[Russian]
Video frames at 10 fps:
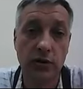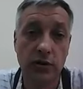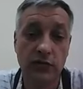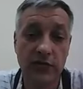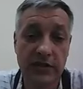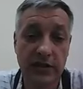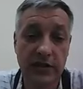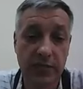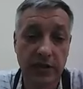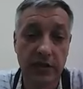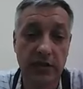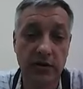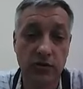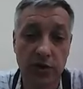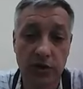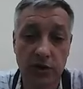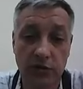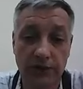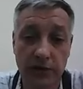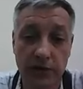И весь этот пакет
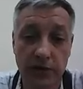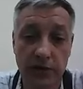документов э,